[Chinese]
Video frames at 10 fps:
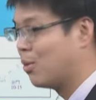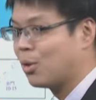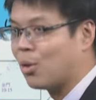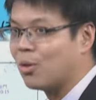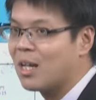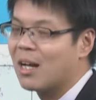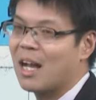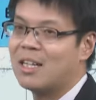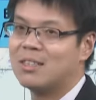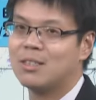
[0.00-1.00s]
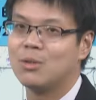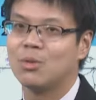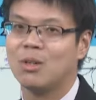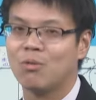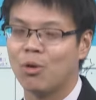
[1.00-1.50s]
因为同样开始进
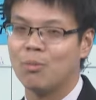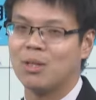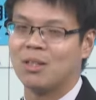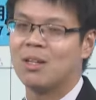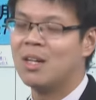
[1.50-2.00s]
入迎风面，